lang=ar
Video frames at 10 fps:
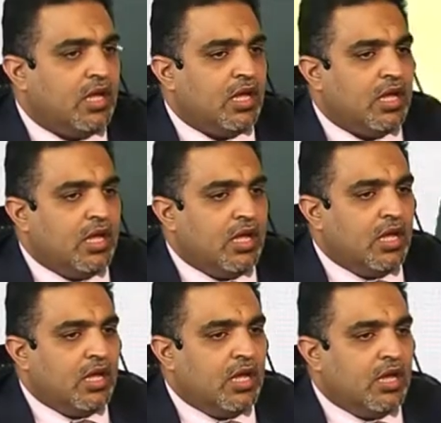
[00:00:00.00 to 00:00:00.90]
آم
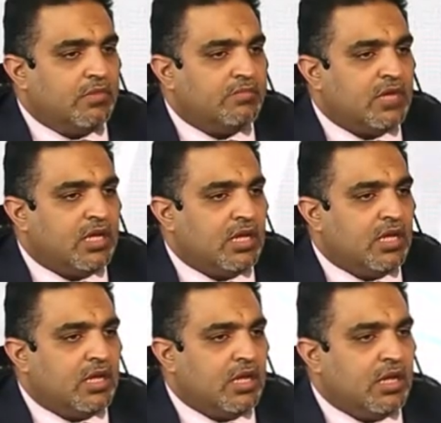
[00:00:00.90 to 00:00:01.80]
آم آه،
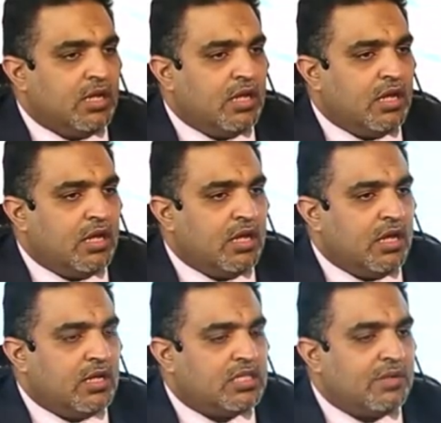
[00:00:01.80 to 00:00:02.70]

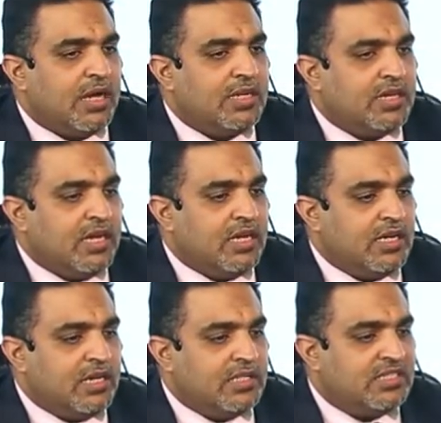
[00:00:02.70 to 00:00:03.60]
آه، طبعا
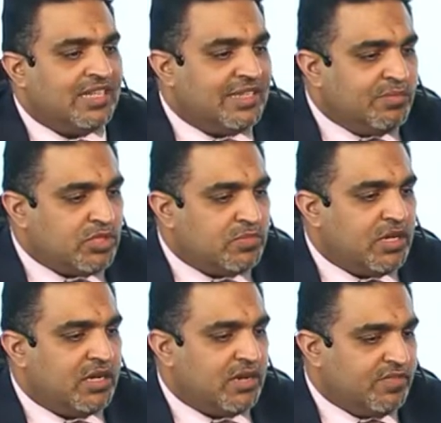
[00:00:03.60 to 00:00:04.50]
الانسداد
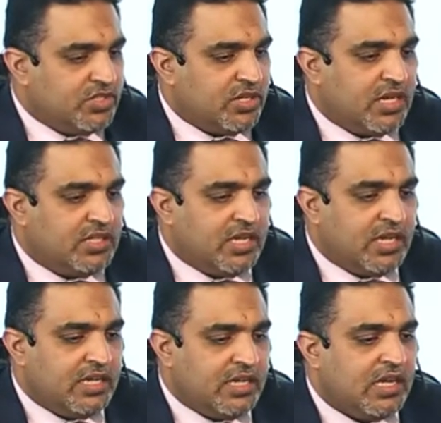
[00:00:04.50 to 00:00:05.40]
المزمن في الشرايين
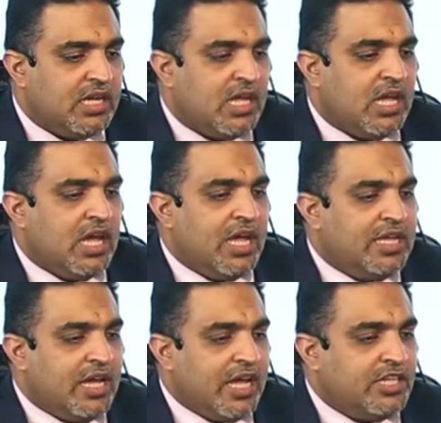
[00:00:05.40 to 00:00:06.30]
التاجيه هي
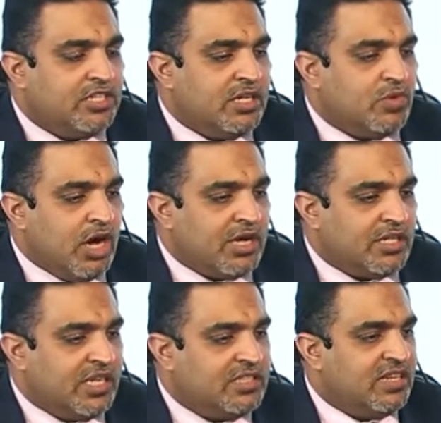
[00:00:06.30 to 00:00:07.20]
كانت شيء معقد
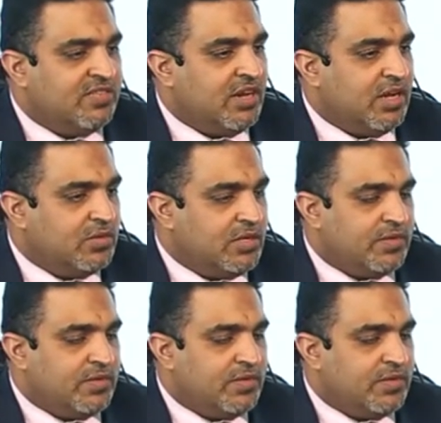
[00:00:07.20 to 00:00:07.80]
جدا في الاول